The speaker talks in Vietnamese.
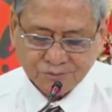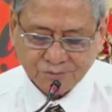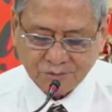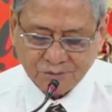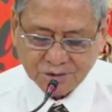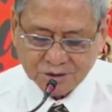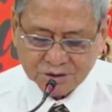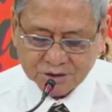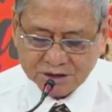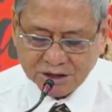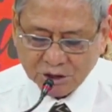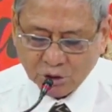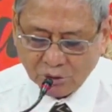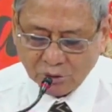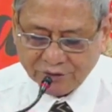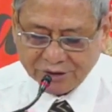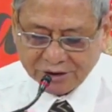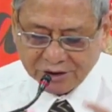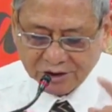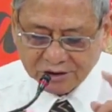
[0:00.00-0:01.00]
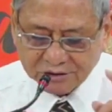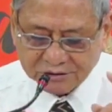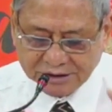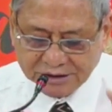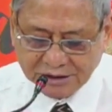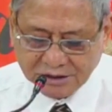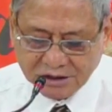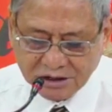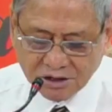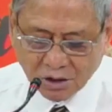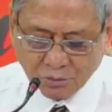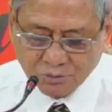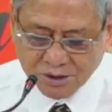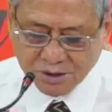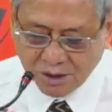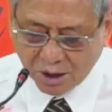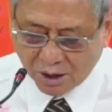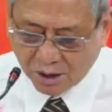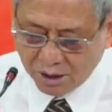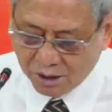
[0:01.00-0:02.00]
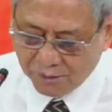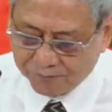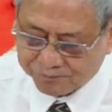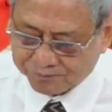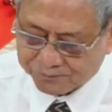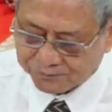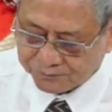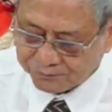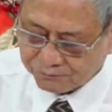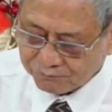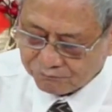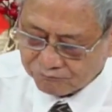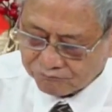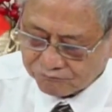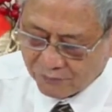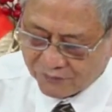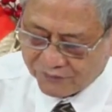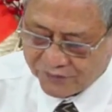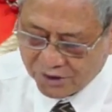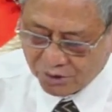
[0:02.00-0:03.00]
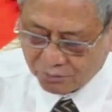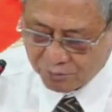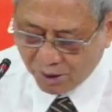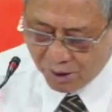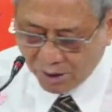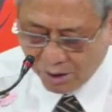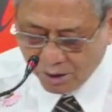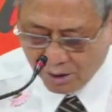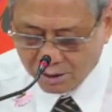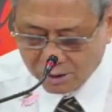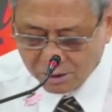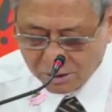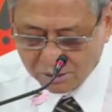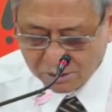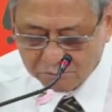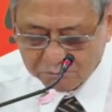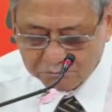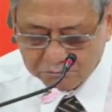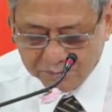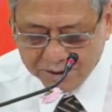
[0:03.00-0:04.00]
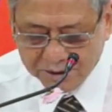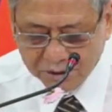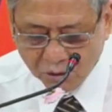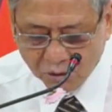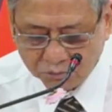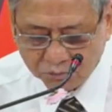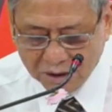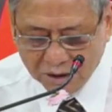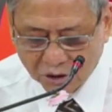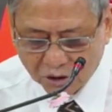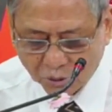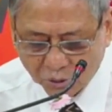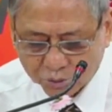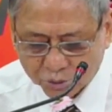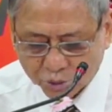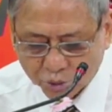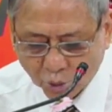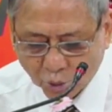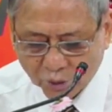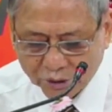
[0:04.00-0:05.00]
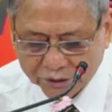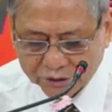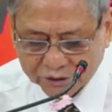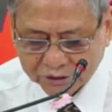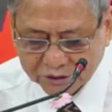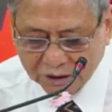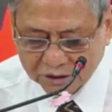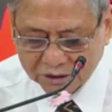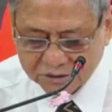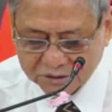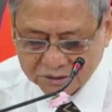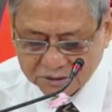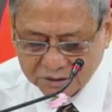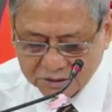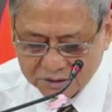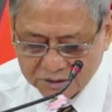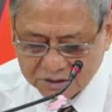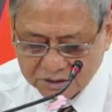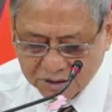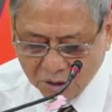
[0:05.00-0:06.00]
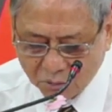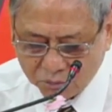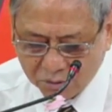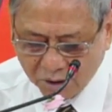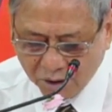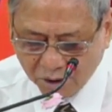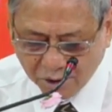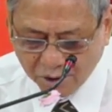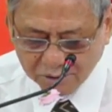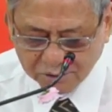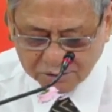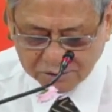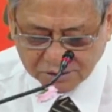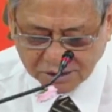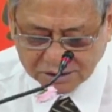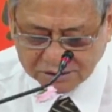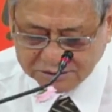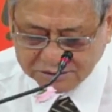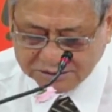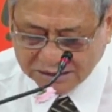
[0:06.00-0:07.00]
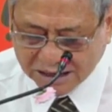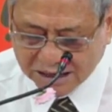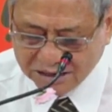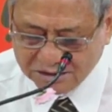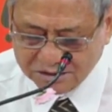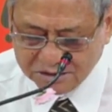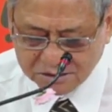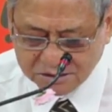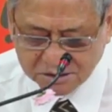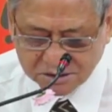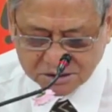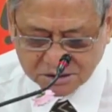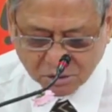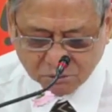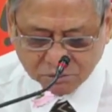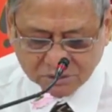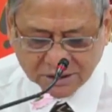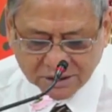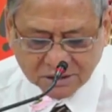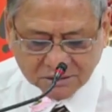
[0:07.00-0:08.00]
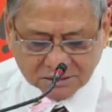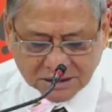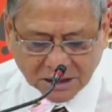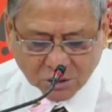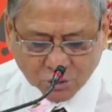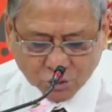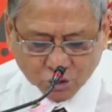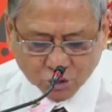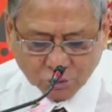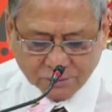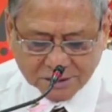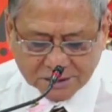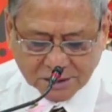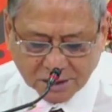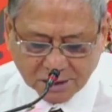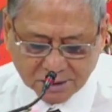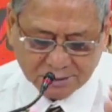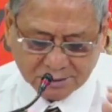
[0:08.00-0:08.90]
Xin quý vị đừng tin những dòng chữ đó, bởi vì lúc đó mới đúng là lúc tôi thật sự sống hơn tất cả sự sống hiện tại của tôi bây giờ.